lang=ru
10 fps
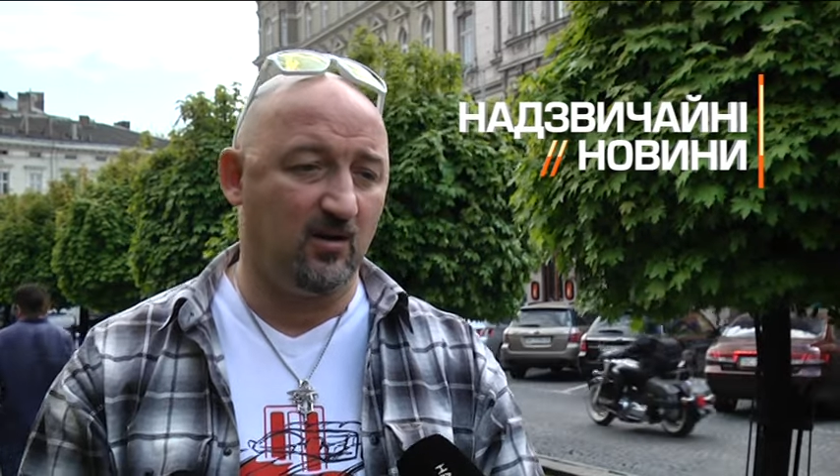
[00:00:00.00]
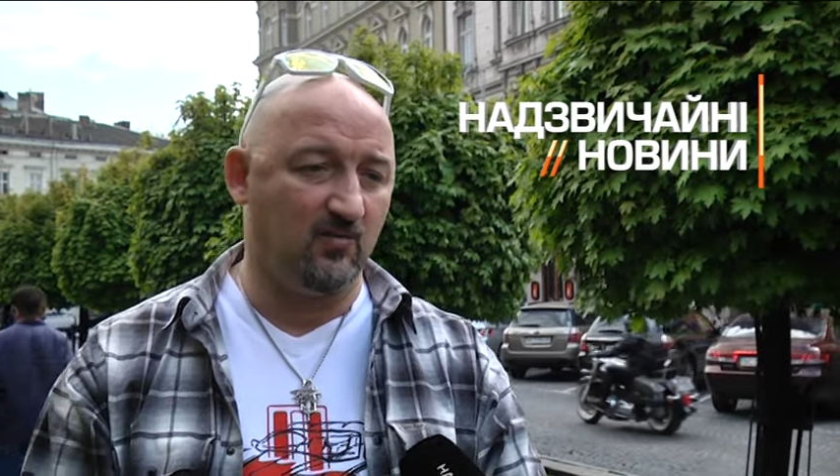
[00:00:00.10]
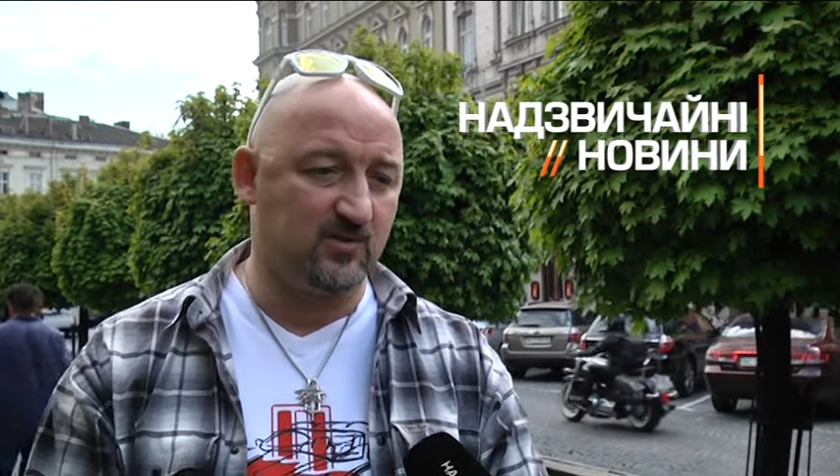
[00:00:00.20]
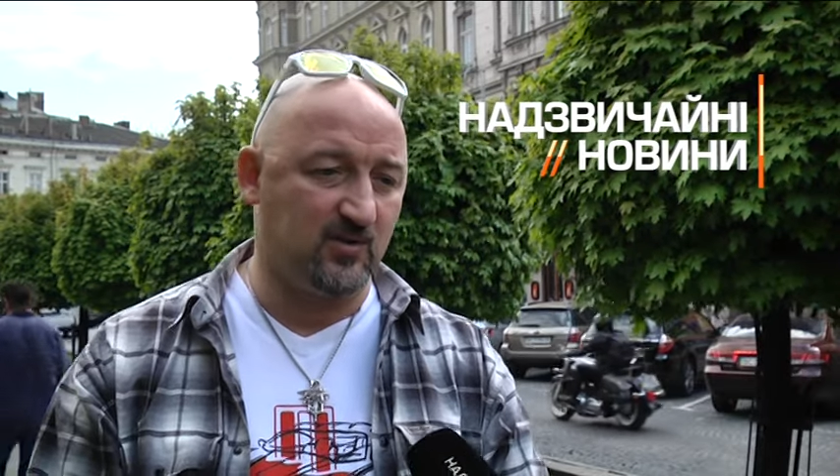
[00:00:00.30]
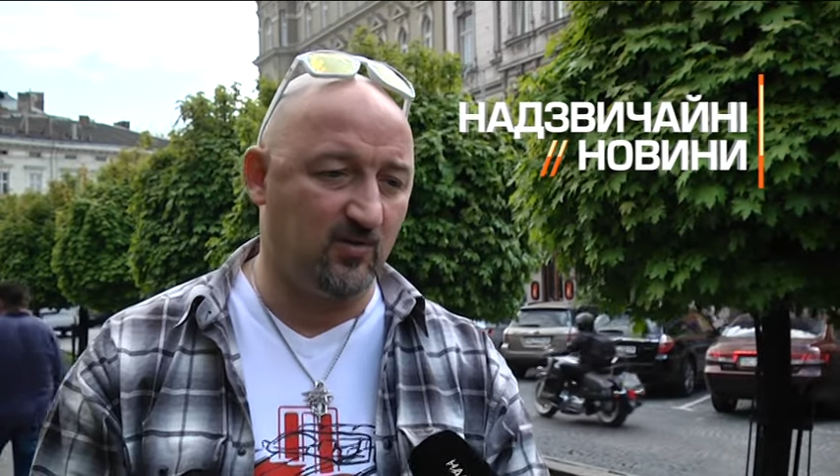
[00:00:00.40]

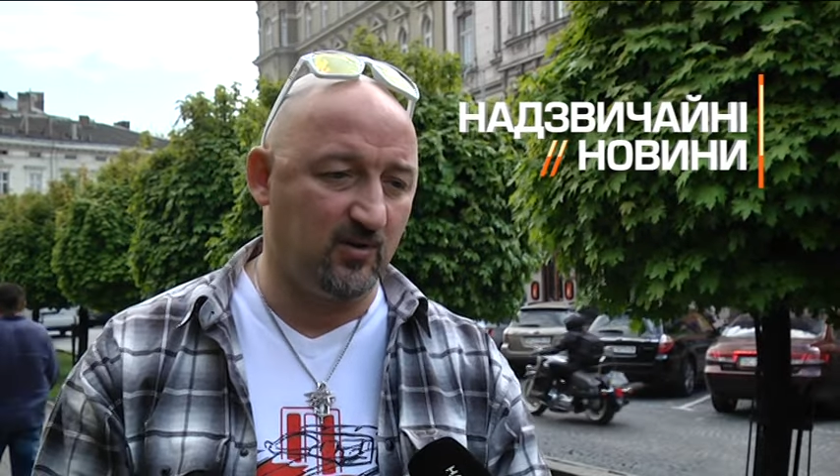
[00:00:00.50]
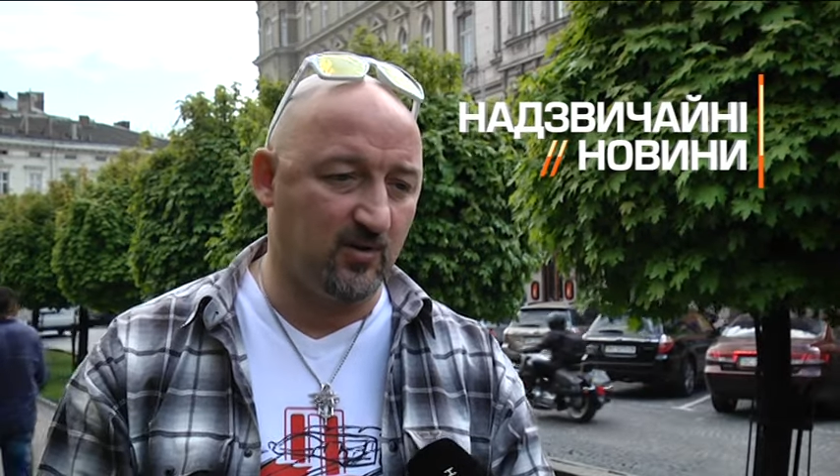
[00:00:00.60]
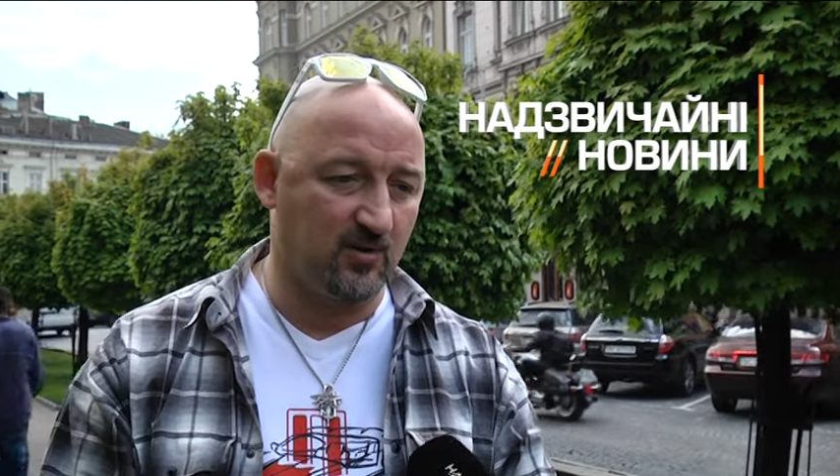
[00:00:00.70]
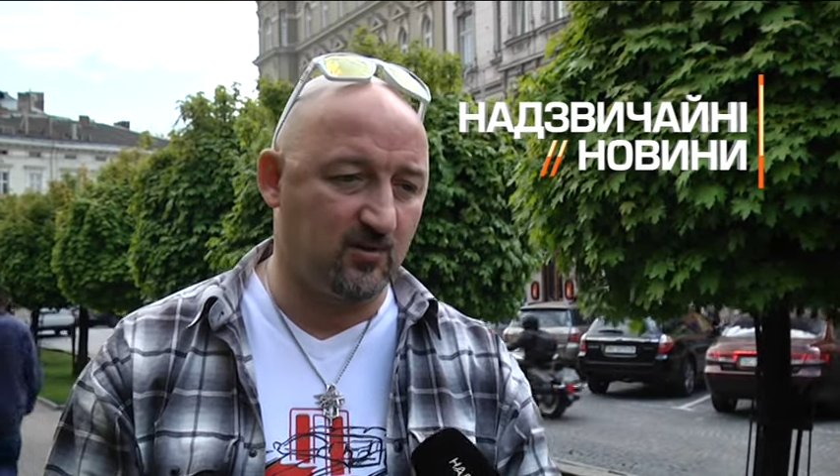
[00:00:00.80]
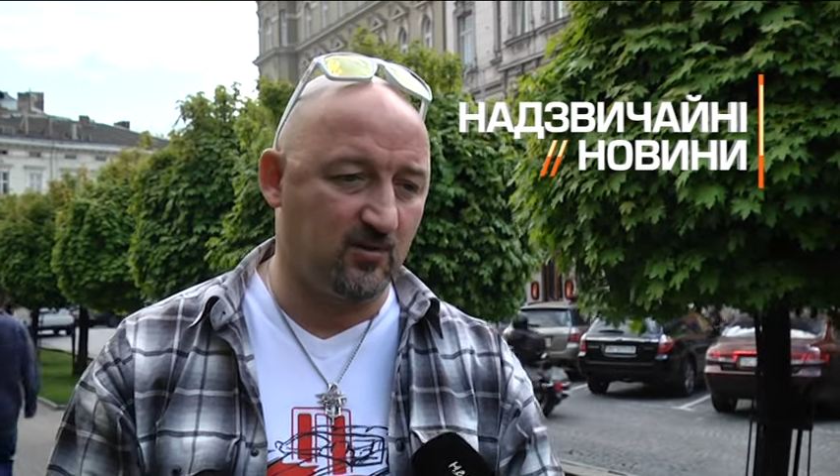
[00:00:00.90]

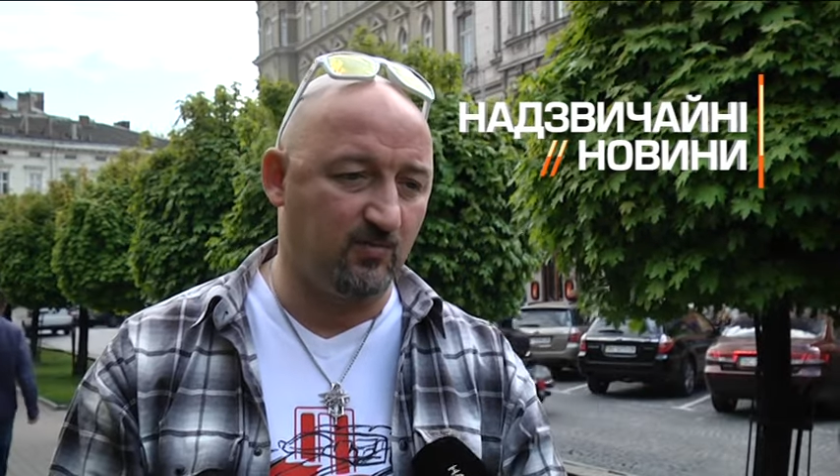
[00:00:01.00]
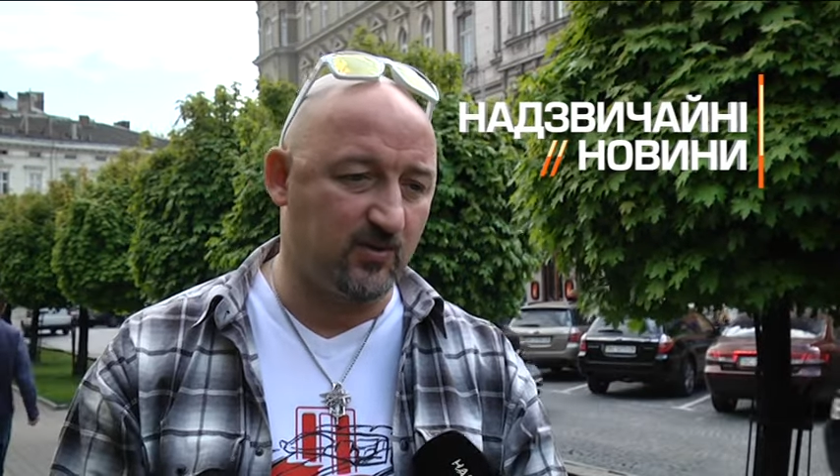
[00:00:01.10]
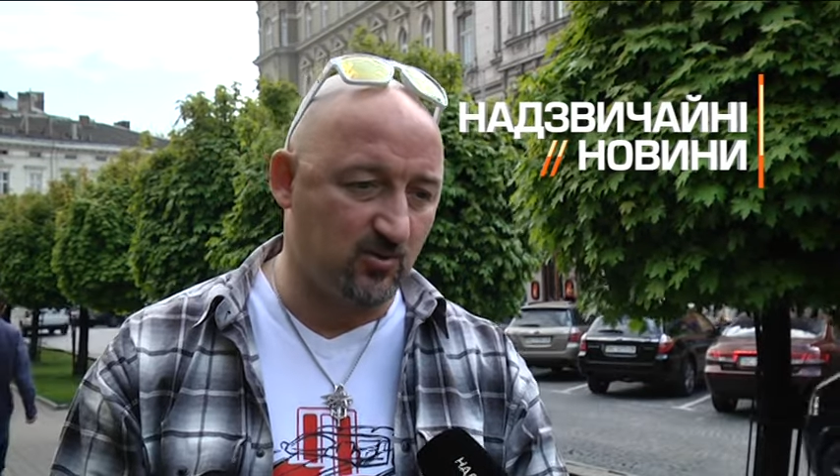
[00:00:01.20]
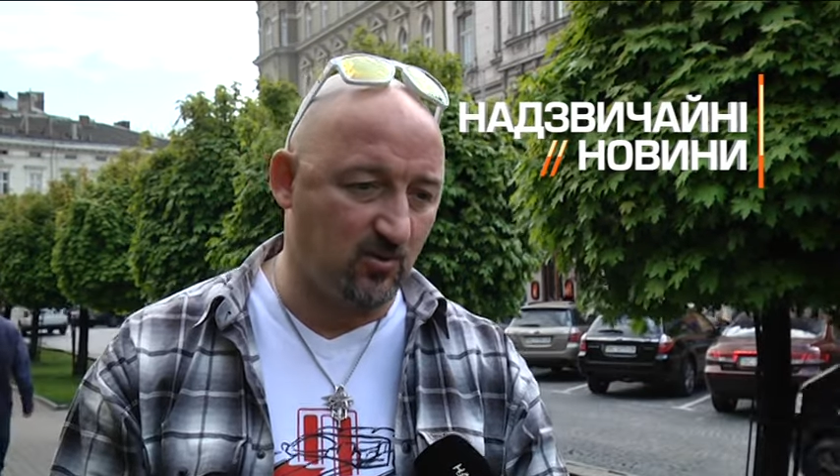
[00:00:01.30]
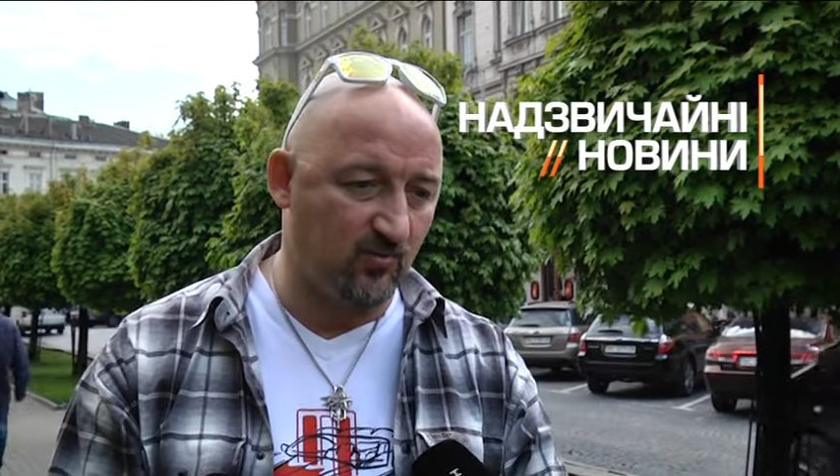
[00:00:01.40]
выставленных
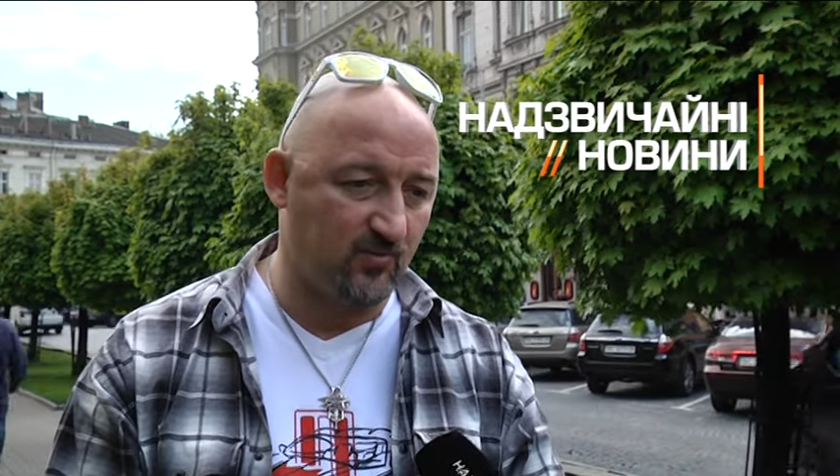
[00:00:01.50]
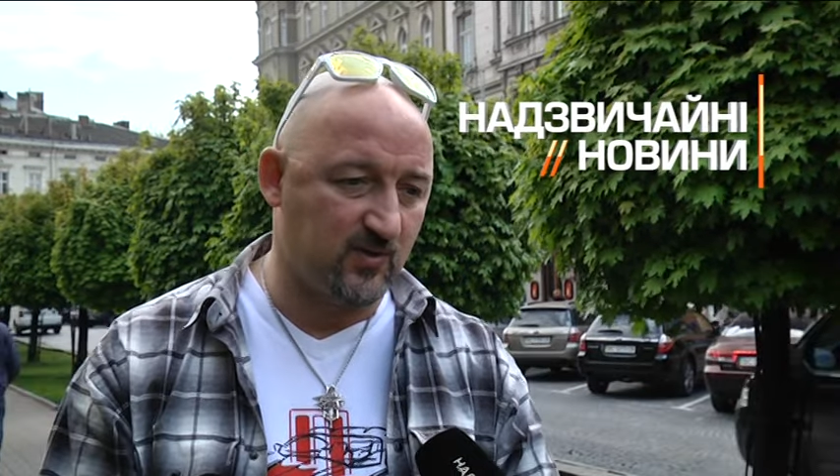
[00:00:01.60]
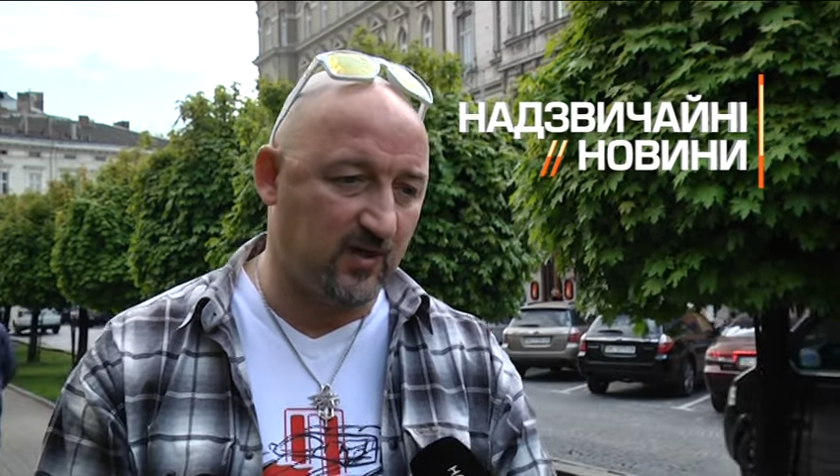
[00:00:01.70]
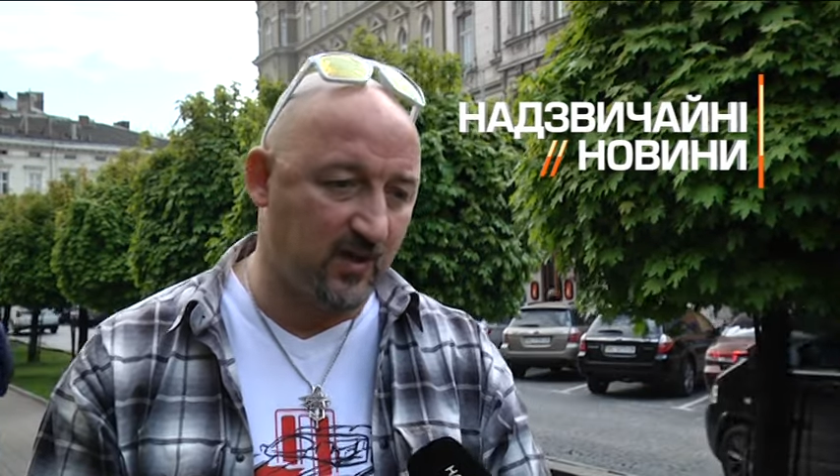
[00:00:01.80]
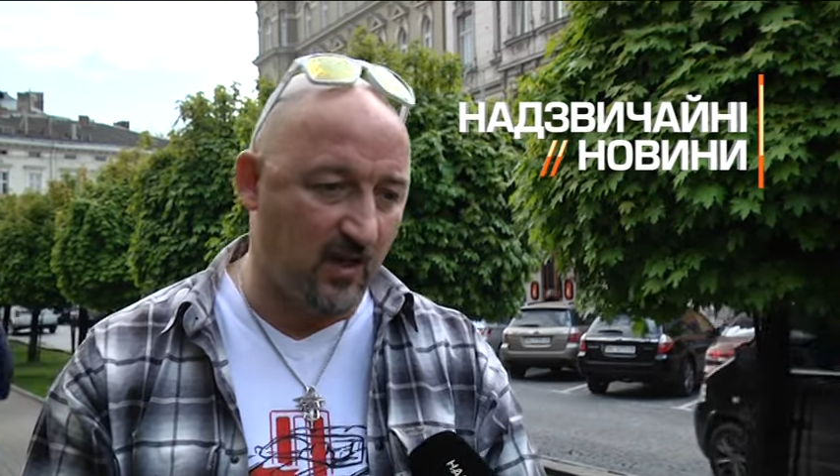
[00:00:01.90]
постов с
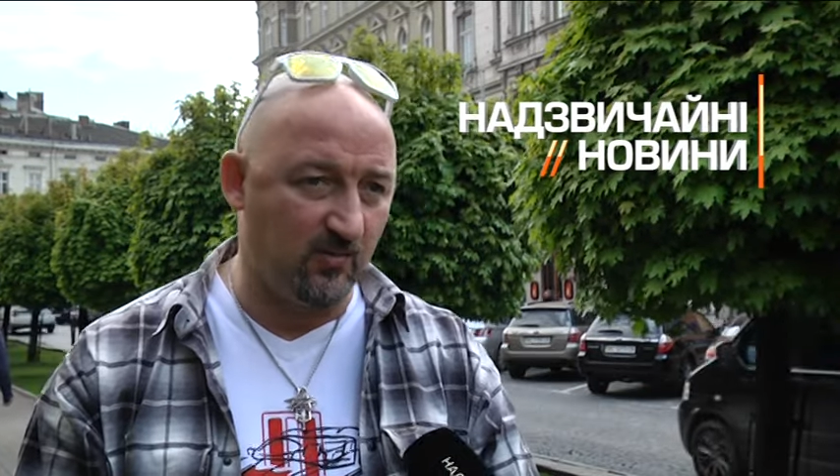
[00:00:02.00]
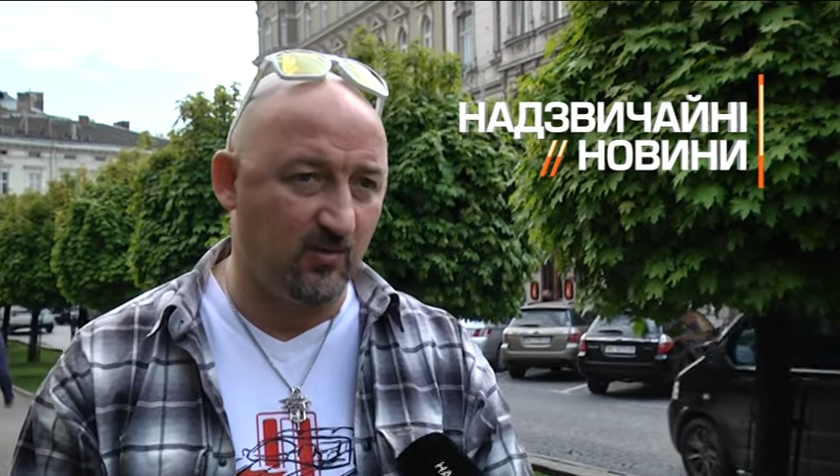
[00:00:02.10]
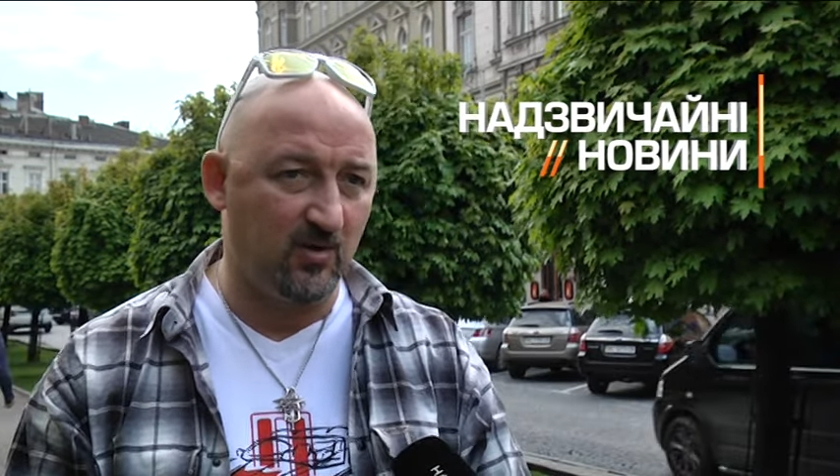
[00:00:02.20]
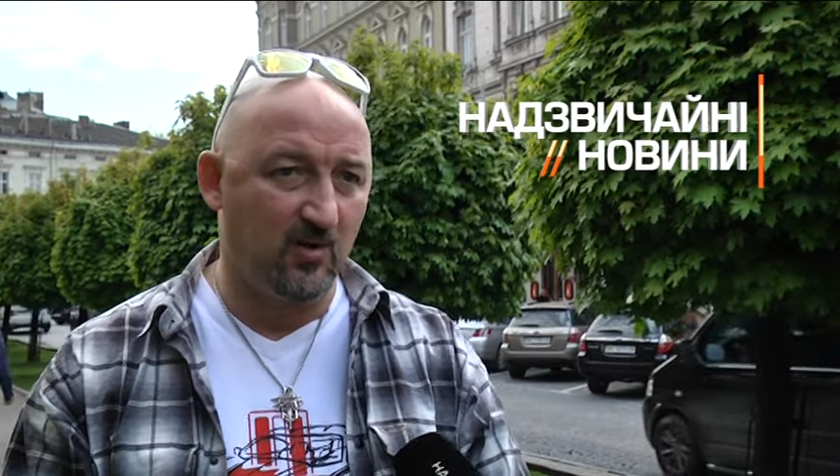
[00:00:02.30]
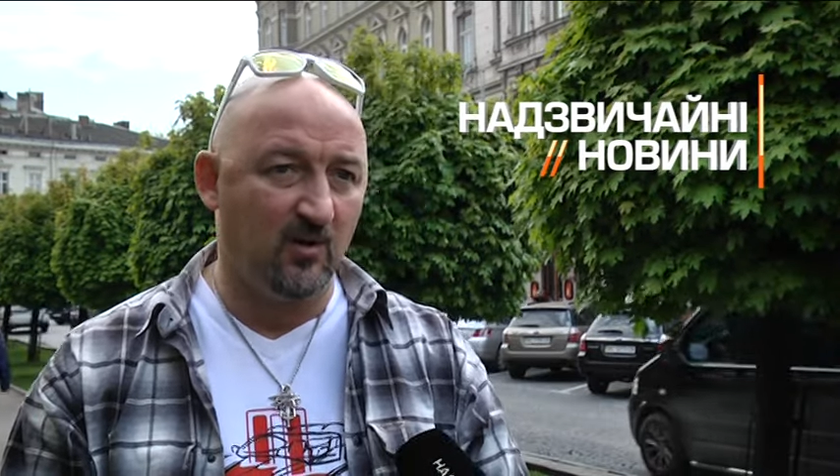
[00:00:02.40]
радарами,